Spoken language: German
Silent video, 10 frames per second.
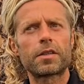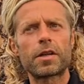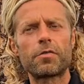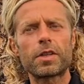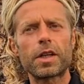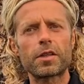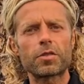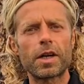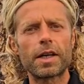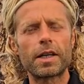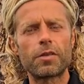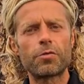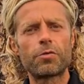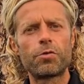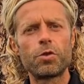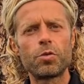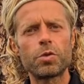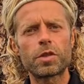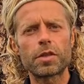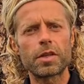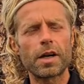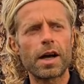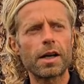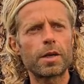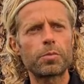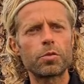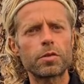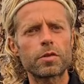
Da wird also eine Flut angeboten,